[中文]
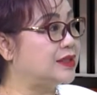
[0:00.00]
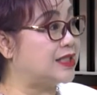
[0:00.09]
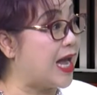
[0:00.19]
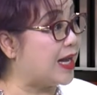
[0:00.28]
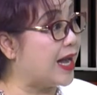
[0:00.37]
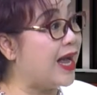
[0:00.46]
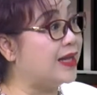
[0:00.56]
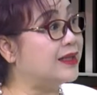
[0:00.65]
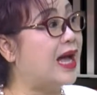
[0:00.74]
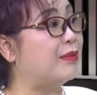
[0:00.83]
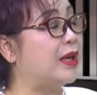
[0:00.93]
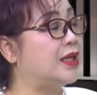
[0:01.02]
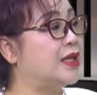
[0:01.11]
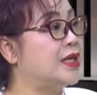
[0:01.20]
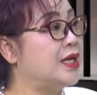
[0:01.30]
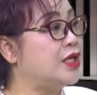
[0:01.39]
敞开大
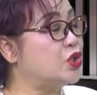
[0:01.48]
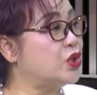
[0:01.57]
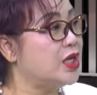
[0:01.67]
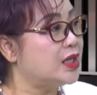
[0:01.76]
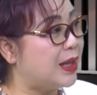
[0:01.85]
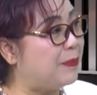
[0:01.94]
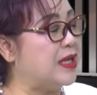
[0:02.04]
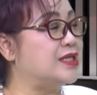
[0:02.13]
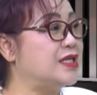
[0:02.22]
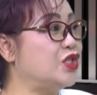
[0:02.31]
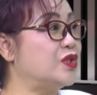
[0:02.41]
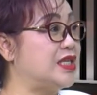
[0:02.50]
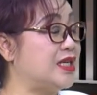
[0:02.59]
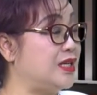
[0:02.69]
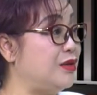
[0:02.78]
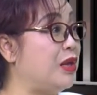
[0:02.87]
门，也就是它本身就是一
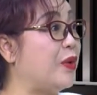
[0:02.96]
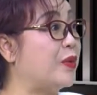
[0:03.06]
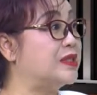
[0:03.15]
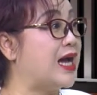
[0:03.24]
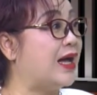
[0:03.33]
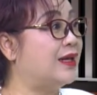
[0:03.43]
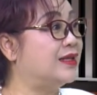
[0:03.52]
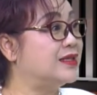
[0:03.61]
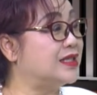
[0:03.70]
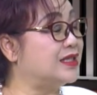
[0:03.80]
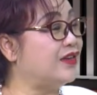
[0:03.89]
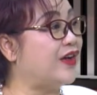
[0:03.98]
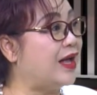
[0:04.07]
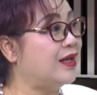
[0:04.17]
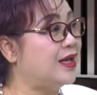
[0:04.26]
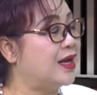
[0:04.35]
个移民国家。这个地
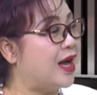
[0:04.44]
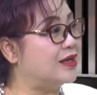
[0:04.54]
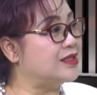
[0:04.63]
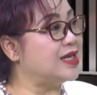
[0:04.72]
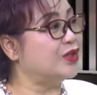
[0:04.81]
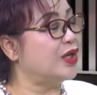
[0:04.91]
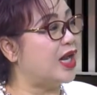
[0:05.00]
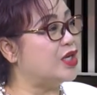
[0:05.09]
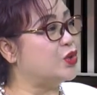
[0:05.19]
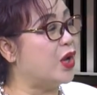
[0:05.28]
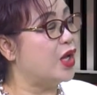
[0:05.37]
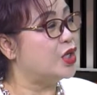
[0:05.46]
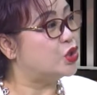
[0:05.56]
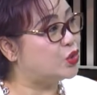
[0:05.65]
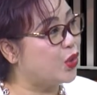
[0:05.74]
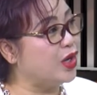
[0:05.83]
方啊，相对来说，
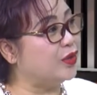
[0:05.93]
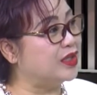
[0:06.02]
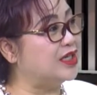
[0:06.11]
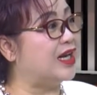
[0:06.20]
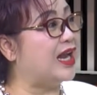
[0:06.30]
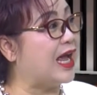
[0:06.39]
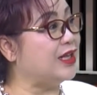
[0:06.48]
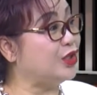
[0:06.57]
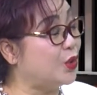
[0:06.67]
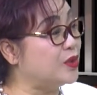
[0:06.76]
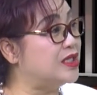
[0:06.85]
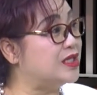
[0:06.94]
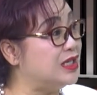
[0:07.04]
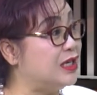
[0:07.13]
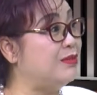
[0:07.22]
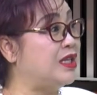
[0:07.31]
所有的人来都是
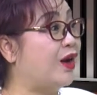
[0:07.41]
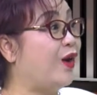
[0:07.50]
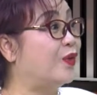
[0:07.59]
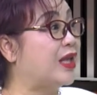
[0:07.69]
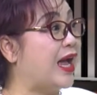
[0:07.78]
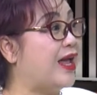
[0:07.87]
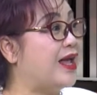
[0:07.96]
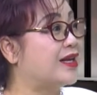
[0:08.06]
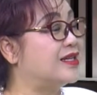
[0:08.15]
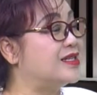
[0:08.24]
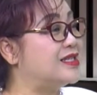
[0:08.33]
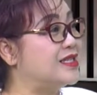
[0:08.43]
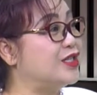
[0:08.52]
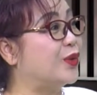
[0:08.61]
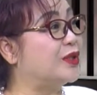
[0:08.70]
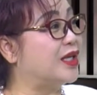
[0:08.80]
移民的后代，可能是
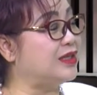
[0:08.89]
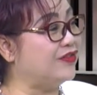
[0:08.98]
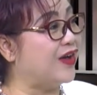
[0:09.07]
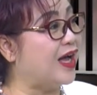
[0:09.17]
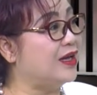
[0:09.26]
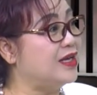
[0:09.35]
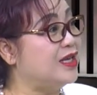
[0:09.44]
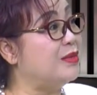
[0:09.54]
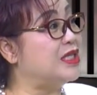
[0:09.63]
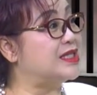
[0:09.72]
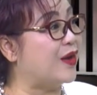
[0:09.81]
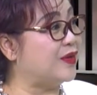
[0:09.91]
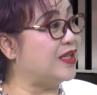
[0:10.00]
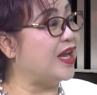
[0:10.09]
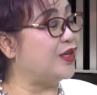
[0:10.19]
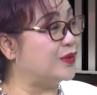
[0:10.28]
有的地方移民早一
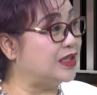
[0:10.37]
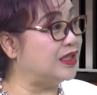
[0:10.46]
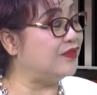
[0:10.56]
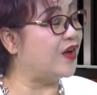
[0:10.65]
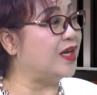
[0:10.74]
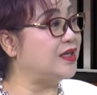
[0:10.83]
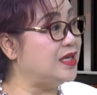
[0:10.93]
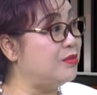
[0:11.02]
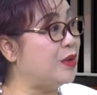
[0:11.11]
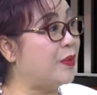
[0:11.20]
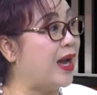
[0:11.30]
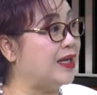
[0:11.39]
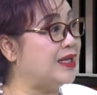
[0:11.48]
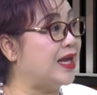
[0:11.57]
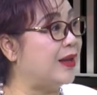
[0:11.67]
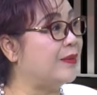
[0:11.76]
点，有的地方移民晚
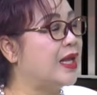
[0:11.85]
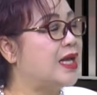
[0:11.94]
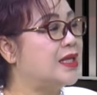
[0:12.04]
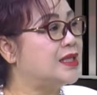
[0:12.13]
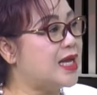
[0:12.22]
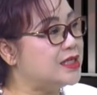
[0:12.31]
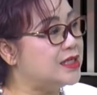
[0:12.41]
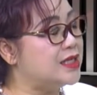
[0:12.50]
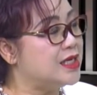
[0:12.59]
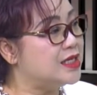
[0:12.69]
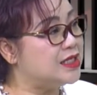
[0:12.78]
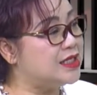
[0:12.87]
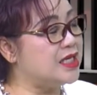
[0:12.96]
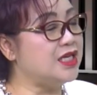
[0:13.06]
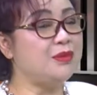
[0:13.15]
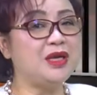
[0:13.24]
一点。但是
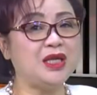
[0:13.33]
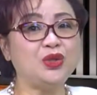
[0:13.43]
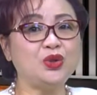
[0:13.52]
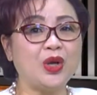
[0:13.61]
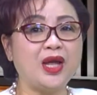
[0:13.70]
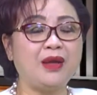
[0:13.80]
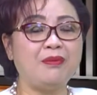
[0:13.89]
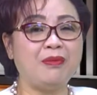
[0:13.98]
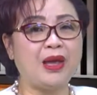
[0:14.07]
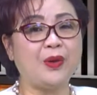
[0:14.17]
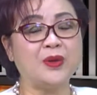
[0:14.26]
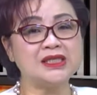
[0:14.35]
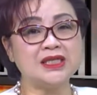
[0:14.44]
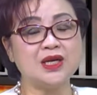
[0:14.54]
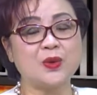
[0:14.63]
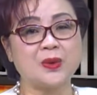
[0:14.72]
新移民对美国
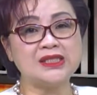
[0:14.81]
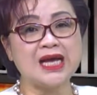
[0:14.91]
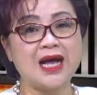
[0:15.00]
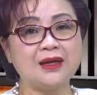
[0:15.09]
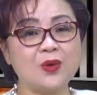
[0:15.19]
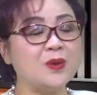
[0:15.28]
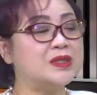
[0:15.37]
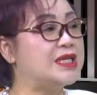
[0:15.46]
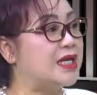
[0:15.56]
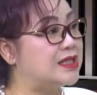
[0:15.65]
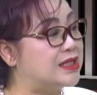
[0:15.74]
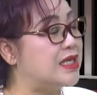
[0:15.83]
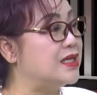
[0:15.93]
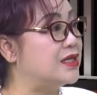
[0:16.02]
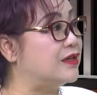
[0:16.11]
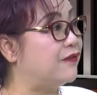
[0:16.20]
这个国家贡献真
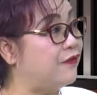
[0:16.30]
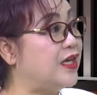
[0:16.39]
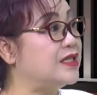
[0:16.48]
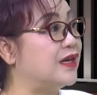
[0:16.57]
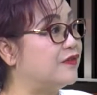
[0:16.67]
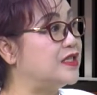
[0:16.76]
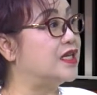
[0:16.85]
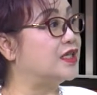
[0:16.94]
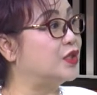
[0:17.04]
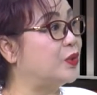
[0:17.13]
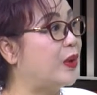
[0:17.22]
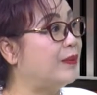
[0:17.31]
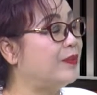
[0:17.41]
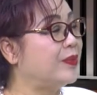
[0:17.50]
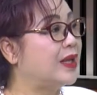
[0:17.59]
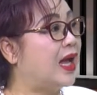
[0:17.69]
的是非常非常的多。
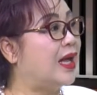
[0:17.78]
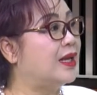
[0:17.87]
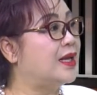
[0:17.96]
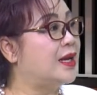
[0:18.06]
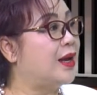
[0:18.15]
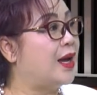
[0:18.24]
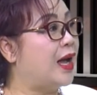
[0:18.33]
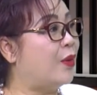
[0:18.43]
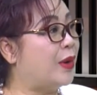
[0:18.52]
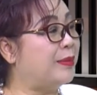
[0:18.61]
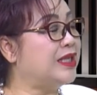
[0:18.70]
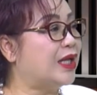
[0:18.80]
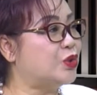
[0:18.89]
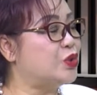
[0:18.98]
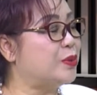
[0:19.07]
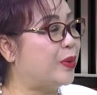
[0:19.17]
是啊，啊，我们大
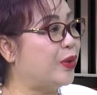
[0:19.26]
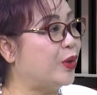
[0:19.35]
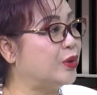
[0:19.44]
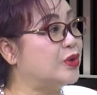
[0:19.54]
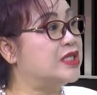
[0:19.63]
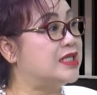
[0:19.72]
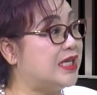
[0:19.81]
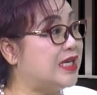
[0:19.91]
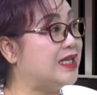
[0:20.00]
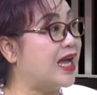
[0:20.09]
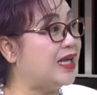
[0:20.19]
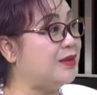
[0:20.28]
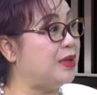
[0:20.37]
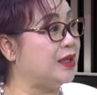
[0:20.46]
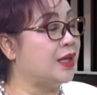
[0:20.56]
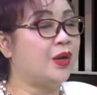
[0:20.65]
多数朋友都是第一代移
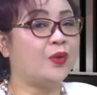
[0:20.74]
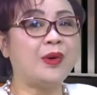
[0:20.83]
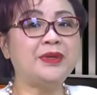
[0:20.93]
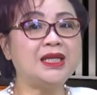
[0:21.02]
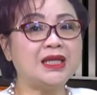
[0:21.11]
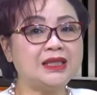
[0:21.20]
民。我们的